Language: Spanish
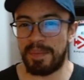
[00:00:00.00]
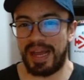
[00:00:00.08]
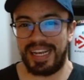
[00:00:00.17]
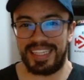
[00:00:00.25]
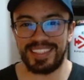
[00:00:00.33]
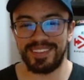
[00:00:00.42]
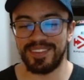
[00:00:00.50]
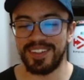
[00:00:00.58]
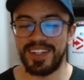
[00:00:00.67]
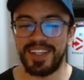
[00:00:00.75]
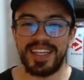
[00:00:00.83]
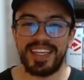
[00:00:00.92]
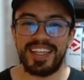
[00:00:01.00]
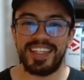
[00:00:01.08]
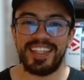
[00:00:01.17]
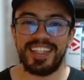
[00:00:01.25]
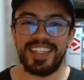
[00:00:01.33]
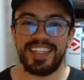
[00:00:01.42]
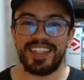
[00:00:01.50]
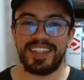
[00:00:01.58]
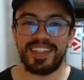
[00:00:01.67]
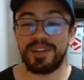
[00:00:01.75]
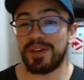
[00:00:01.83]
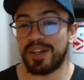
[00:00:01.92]
malísimo
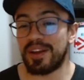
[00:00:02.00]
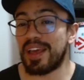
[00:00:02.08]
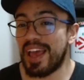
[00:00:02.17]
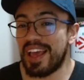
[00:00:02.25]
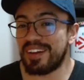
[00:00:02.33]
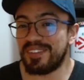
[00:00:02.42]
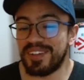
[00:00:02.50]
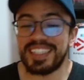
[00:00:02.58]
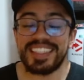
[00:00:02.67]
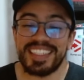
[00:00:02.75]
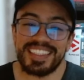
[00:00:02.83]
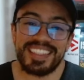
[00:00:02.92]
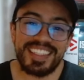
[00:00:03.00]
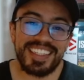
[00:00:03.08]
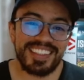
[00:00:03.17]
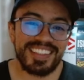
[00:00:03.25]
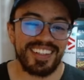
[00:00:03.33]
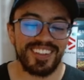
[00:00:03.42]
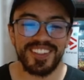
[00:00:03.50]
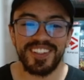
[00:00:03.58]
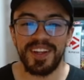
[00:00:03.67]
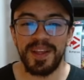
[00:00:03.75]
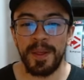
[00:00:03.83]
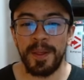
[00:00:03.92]
y, bueno, hay algunas que sí, que sí lo
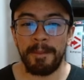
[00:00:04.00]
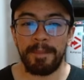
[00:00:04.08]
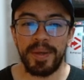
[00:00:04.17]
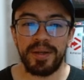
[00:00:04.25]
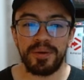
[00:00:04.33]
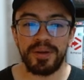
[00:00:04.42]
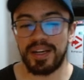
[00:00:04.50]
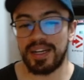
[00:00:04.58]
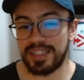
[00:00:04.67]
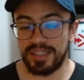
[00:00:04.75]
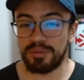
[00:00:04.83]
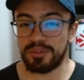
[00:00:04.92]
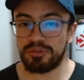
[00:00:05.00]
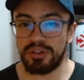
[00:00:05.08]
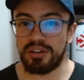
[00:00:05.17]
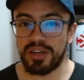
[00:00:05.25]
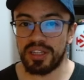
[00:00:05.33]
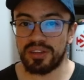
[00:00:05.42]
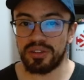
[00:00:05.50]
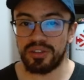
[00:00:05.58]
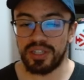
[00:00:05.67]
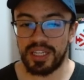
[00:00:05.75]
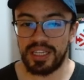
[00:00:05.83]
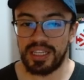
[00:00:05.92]
son. Pero bueno, acá tenemos un
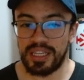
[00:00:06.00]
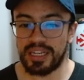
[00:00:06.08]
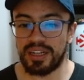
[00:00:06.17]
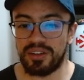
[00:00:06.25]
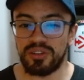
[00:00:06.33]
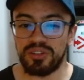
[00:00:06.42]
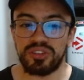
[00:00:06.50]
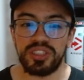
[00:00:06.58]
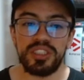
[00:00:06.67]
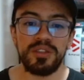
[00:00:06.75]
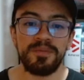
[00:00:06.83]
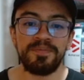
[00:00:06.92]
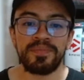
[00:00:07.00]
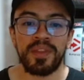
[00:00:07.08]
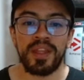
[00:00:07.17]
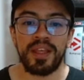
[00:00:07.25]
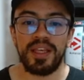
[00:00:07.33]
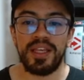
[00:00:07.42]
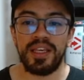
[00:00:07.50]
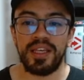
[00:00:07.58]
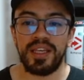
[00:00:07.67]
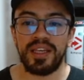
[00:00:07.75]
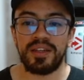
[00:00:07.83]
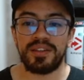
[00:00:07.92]
laboratorio que es reconocido
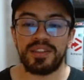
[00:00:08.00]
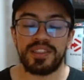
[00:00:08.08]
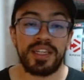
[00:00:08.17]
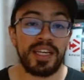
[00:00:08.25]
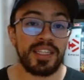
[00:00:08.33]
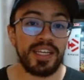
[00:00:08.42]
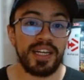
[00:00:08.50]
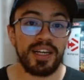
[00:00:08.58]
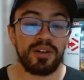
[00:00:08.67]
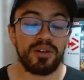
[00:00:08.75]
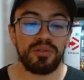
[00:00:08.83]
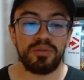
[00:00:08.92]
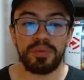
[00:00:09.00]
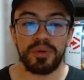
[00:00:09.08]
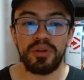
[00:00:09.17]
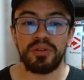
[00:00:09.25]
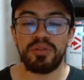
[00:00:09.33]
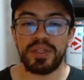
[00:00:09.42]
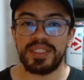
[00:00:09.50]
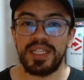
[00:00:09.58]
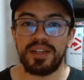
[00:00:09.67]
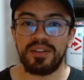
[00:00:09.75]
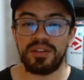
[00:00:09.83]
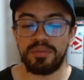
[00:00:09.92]
y que llegue con un producto así
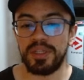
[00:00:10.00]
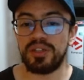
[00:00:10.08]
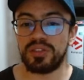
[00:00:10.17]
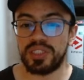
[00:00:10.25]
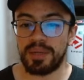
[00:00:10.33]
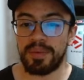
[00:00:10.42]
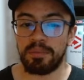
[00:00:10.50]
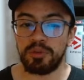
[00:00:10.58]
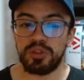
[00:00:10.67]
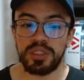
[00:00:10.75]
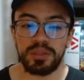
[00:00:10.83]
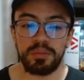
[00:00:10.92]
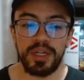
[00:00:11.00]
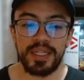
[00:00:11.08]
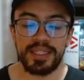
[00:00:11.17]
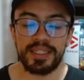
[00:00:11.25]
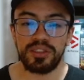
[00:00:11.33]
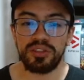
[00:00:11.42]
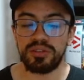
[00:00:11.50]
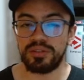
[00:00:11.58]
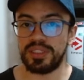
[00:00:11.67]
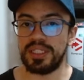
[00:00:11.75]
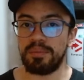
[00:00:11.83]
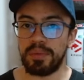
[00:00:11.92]
económico llama muchísimo la atención.
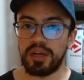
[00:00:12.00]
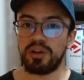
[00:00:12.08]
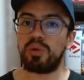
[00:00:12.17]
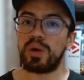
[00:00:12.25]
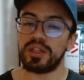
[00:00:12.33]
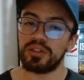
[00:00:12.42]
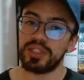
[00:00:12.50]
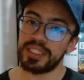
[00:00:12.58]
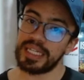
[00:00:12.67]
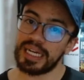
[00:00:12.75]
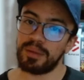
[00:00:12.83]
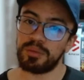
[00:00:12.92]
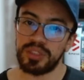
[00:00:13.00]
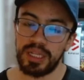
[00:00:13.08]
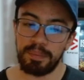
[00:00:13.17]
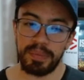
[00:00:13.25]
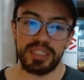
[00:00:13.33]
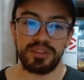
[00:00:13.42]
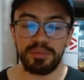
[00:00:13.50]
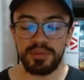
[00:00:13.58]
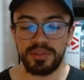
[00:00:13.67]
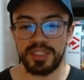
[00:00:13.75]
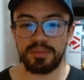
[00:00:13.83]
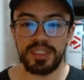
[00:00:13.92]
Sin embargo, cuando ya sacamos el precio
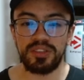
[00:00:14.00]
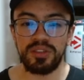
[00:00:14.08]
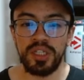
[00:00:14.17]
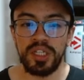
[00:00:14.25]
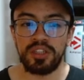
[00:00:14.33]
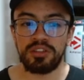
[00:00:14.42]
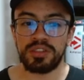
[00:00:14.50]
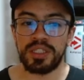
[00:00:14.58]
por servicio, nos